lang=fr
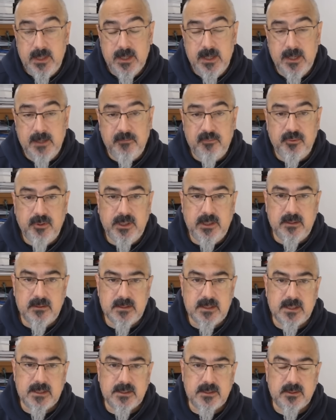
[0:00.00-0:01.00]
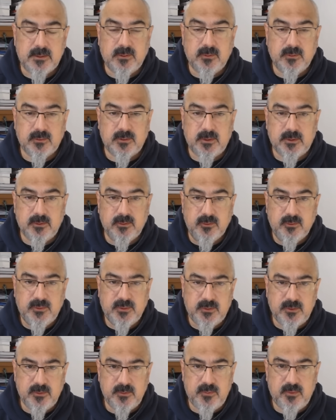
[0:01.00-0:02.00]
Et puis, dans un second temps, nous
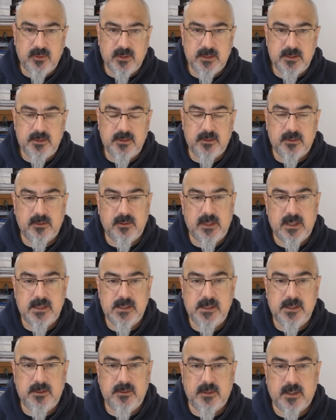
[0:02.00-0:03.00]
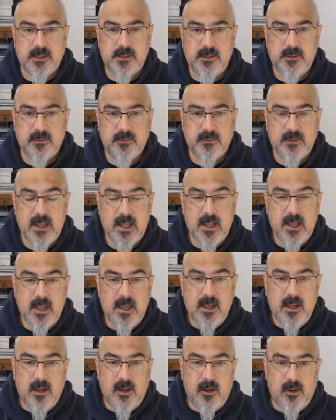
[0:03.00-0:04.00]
ferons le point sur la situation
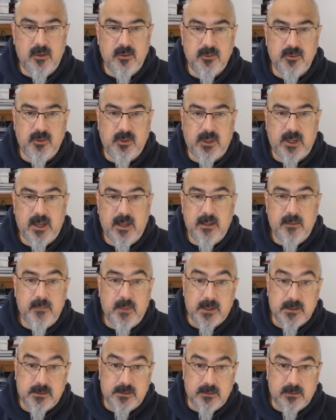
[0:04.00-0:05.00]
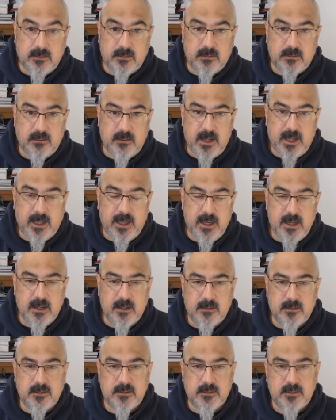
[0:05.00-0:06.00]
en Ukraine parce que la
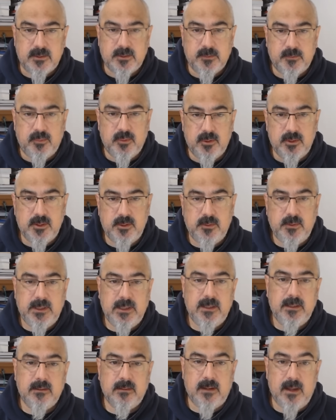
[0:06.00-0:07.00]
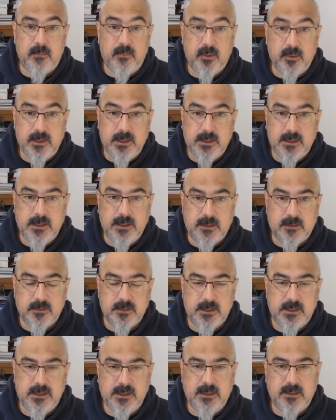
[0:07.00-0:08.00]
guerre euh, se poursuit, euh, la politique
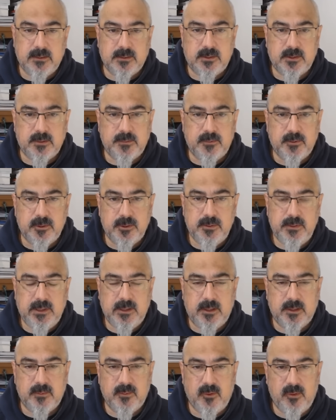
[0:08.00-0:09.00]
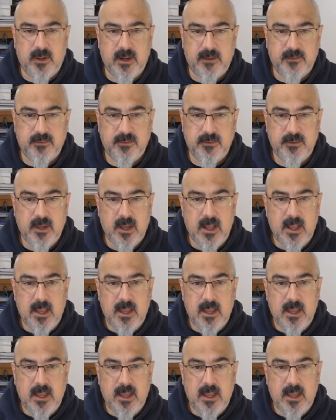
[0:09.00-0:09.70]
aussi euh, se poursuit comme on l'a vu